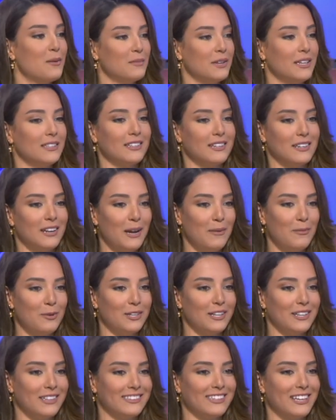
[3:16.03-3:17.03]
بنقدر
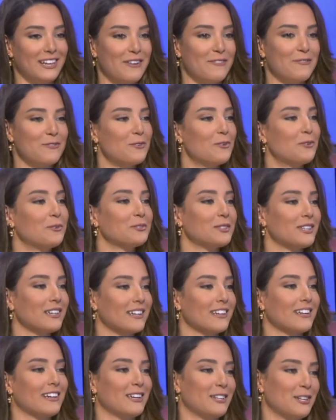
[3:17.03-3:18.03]
نحمل التليفون
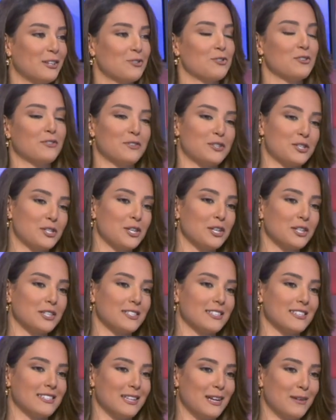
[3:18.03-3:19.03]
دغري نكشف
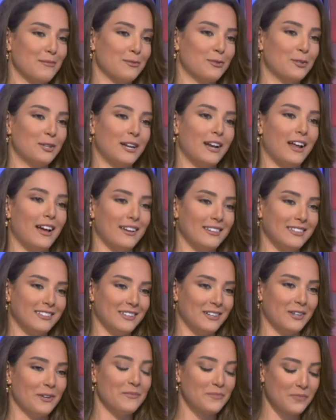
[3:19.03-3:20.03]
الشخص اذا عم بيقول
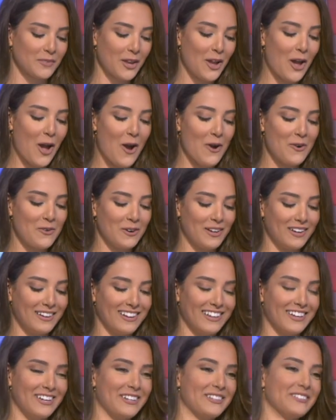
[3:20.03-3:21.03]
الحقيقه
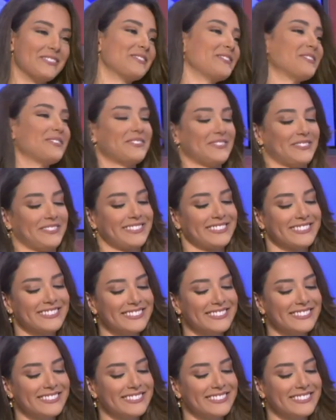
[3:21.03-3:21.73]
فضيحه ما بقى في مجال